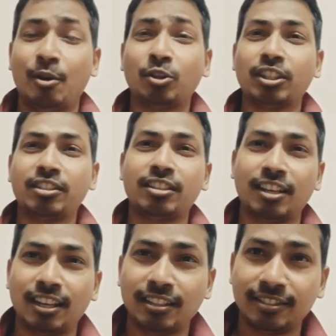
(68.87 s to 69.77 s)
बहुत
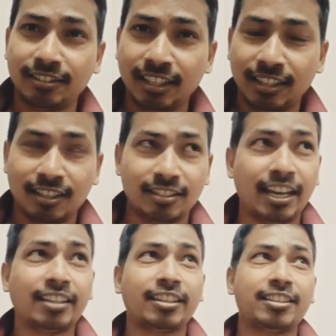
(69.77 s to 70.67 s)
अच्छा रहा
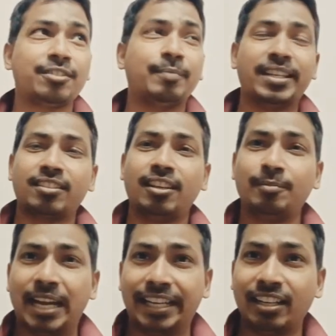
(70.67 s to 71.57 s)
जहाँ तक इस मैच का
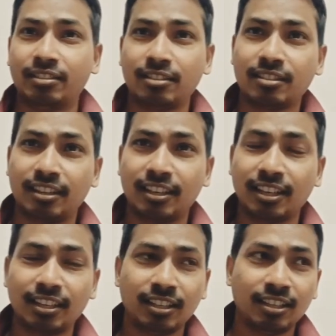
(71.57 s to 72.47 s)
हम एनालिसिस
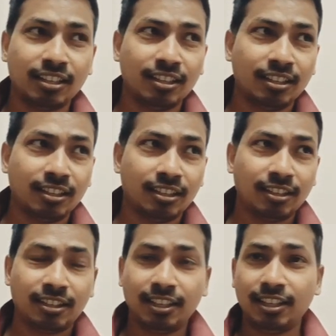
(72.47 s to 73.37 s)
करेंगे
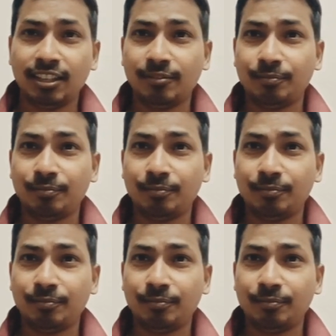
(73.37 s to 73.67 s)
कि